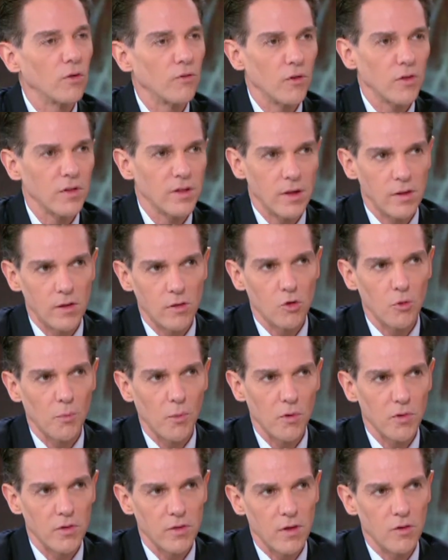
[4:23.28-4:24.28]
en France n'existe pas
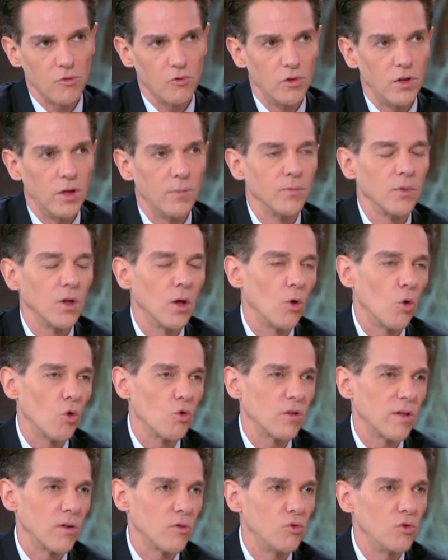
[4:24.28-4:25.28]
aux États-Unis. Aux
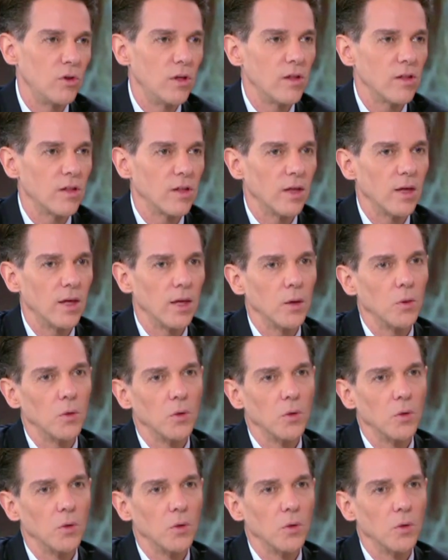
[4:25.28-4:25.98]
États-Unis, c'est